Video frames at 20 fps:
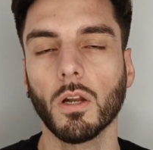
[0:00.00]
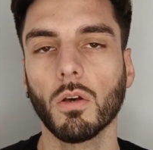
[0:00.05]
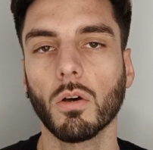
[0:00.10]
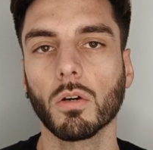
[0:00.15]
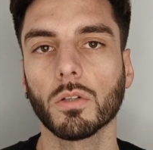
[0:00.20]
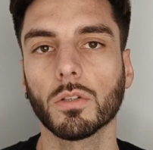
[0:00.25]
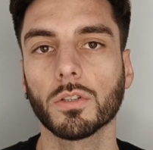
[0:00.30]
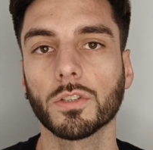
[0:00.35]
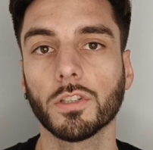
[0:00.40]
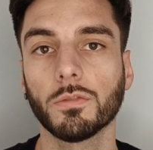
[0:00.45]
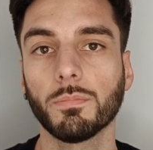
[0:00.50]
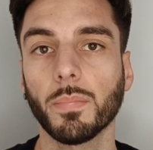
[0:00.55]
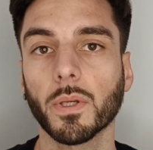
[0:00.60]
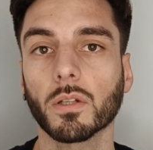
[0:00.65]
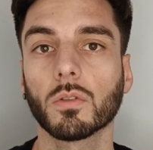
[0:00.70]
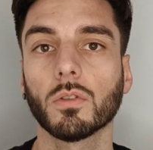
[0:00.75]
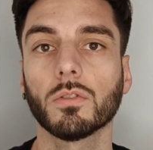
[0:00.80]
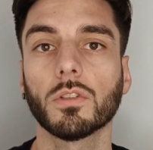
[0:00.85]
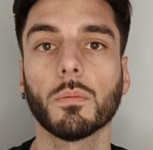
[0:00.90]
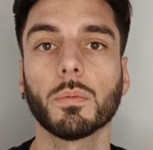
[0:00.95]
Alors euh,
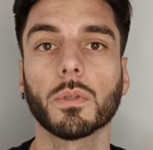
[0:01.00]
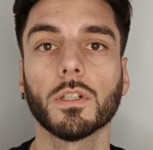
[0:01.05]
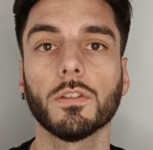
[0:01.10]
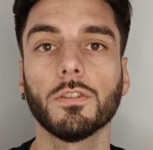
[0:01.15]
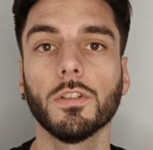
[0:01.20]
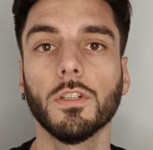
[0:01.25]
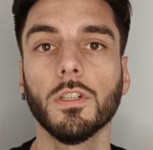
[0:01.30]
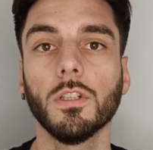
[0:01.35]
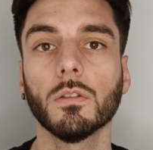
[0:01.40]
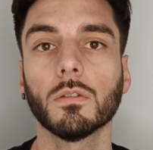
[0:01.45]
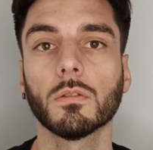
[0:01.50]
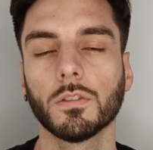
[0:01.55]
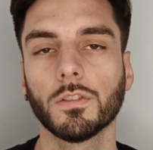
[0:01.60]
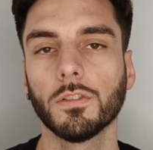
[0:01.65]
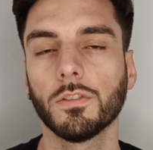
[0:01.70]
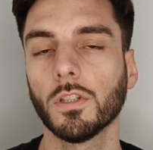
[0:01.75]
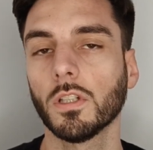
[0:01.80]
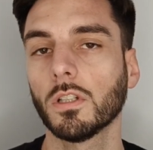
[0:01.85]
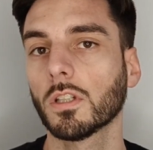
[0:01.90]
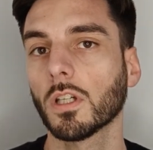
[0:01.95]
j'espère que tu apprécies.
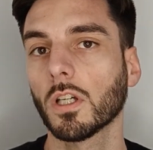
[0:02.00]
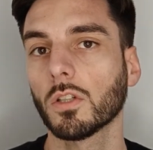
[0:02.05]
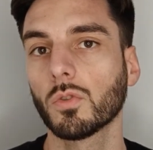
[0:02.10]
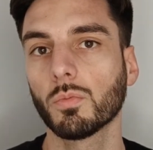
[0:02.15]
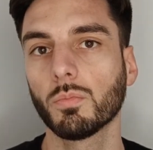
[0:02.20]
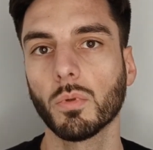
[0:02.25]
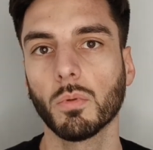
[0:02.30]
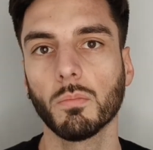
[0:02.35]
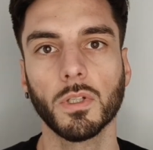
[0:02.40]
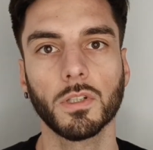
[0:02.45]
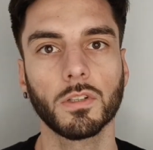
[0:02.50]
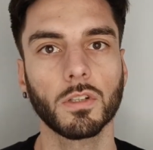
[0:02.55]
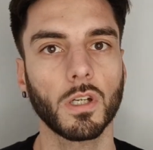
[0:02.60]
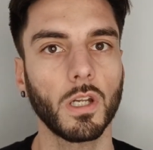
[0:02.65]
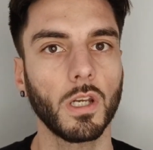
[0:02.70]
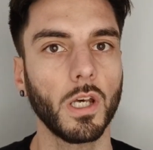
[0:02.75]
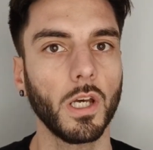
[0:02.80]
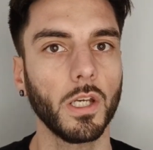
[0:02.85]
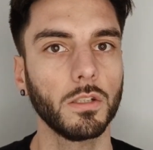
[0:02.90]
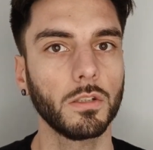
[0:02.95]
Si c'est le cas, tu peux mettre
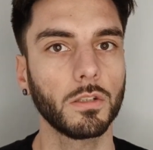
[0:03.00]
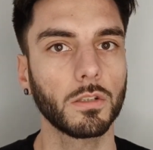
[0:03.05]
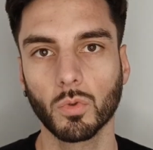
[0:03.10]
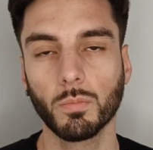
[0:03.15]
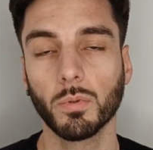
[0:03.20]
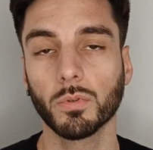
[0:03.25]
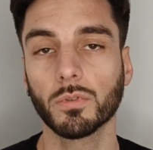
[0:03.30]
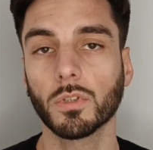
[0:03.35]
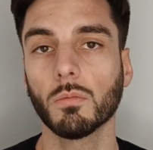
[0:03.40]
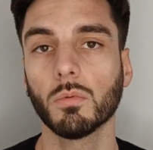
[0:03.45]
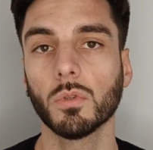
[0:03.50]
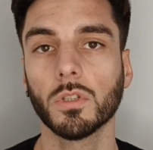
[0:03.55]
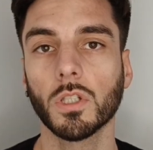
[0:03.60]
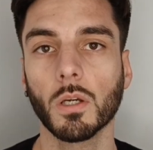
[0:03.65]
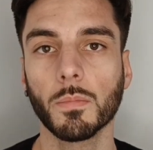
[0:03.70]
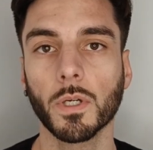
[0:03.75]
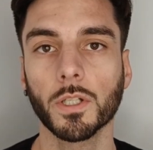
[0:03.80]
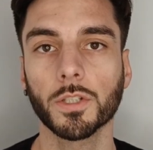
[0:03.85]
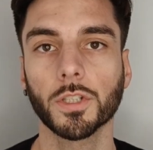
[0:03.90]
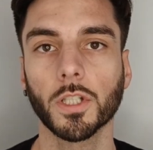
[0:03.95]
un like. Tu peux t'abonner
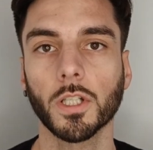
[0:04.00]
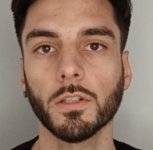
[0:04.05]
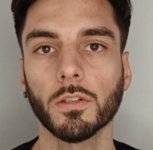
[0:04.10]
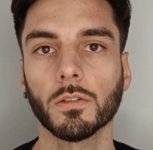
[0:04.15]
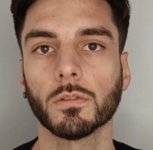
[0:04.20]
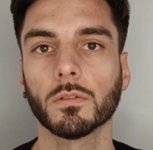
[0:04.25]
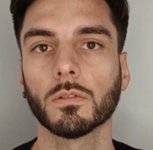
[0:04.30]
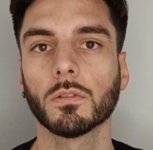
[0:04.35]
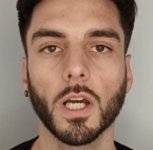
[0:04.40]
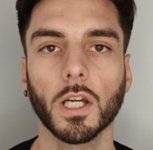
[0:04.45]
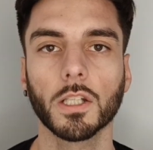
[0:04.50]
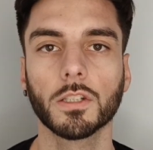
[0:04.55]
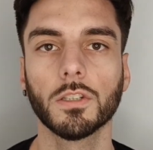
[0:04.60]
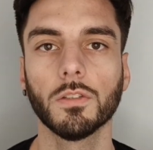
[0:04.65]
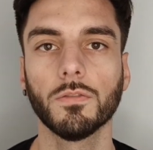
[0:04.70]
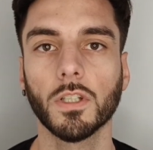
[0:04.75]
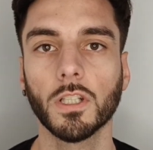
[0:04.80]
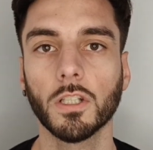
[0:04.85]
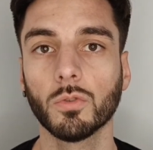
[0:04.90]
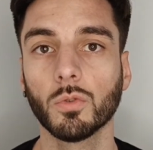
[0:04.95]
à ma chaîne,
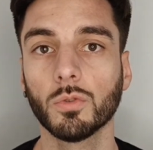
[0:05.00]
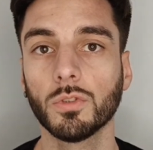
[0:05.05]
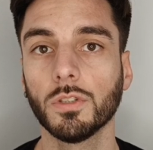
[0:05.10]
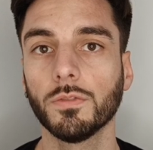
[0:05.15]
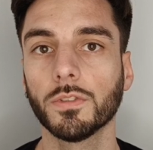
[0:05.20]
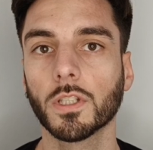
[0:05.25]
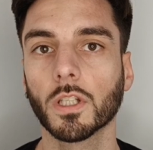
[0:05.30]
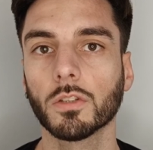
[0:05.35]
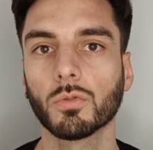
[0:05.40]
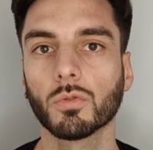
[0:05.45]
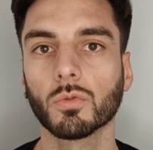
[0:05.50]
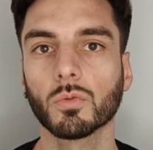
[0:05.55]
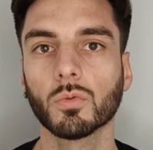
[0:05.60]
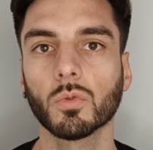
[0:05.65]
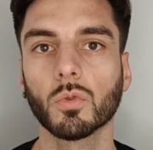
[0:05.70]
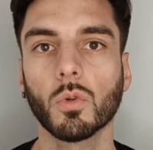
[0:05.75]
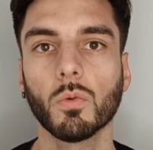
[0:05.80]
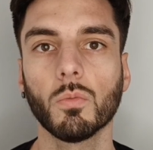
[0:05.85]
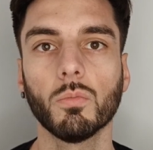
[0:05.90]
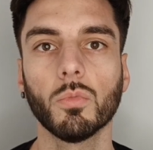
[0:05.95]
activer les
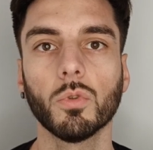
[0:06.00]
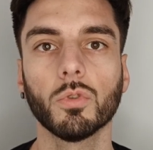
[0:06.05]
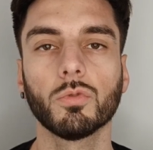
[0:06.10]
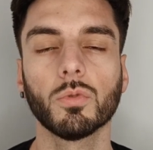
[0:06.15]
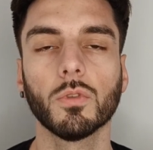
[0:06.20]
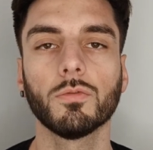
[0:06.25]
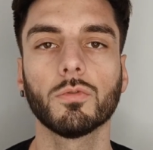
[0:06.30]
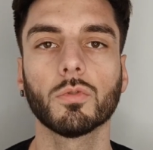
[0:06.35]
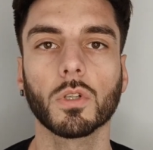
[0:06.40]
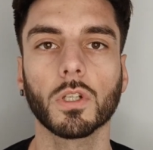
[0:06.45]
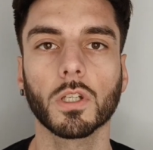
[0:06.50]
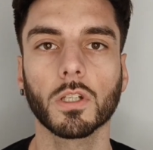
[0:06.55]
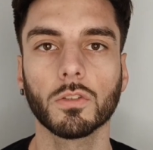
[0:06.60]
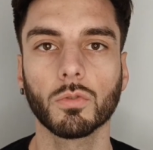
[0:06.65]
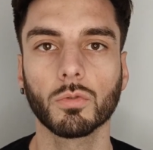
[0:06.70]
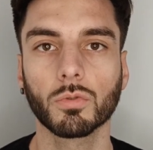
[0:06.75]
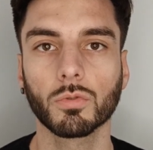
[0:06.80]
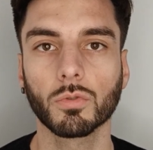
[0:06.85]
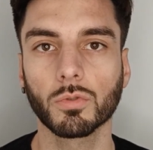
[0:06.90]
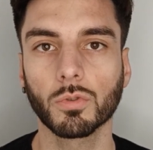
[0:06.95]
notifications, me suivre sur les
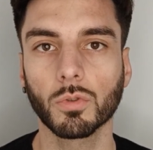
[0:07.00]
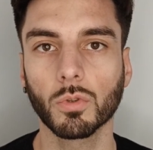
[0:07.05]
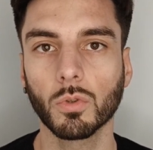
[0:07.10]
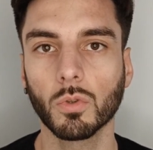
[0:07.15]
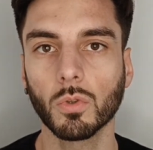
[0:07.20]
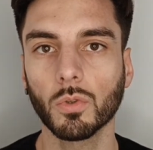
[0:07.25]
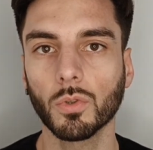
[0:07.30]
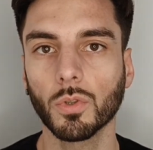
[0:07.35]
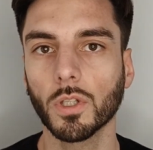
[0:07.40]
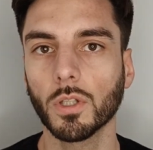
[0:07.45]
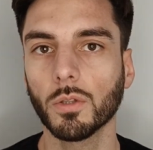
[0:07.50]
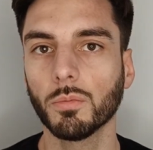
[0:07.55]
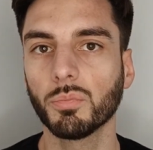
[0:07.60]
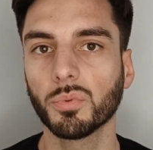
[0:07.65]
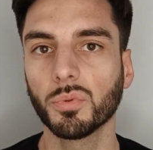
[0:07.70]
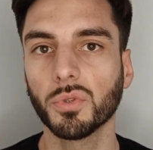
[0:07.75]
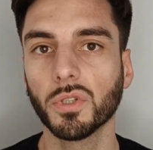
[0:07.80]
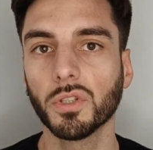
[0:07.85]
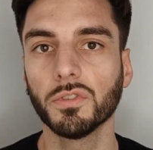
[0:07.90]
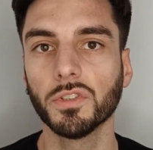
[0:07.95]
réseaux sociaux. Et
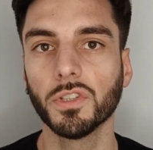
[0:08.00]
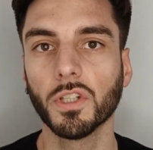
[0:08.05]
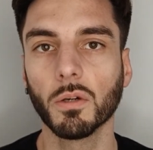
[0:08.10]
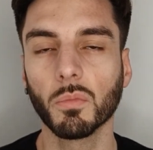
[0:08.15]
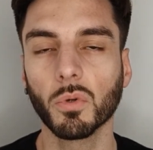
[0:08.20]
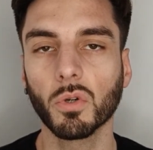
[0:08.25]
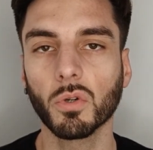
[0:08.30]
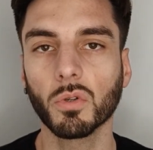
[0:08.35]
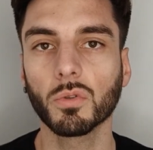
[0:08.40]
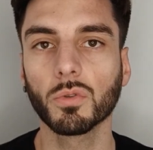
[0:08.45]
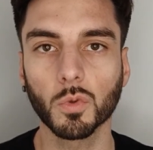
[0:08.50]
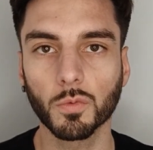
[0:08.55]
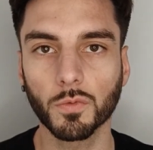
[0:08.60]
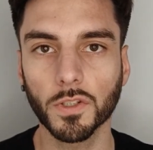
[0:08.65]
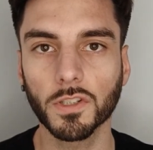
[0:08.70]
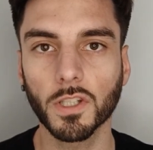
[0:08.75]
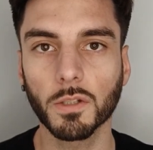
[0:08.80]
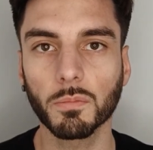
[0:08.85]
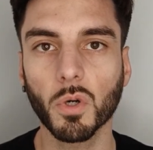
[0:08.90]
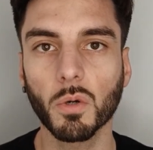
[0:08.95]
puis évidemment, tu
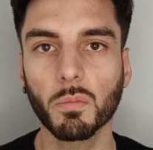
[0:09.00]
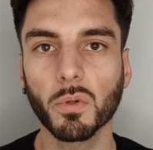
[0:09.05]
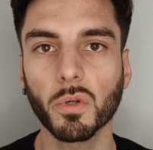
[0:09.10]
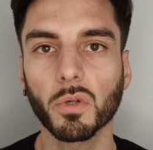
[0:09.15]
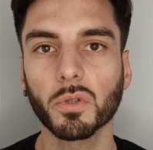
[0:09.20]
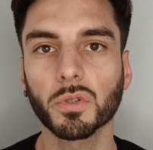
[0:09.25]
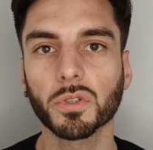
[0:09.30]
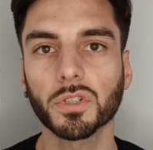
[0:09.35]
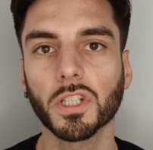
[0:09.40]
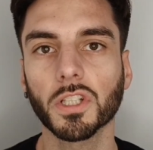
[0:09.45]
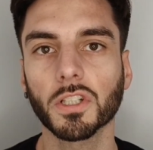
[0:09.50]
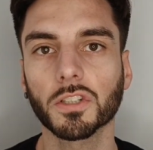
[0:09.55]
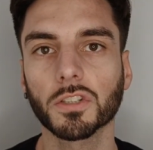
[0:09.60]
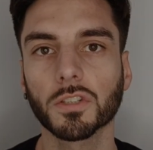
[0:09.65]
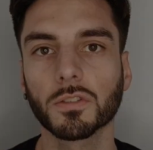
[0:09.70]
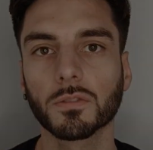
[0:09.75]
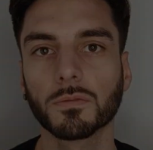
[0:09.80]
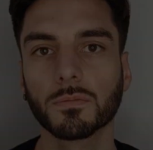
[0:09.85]
fais tes propres recherches.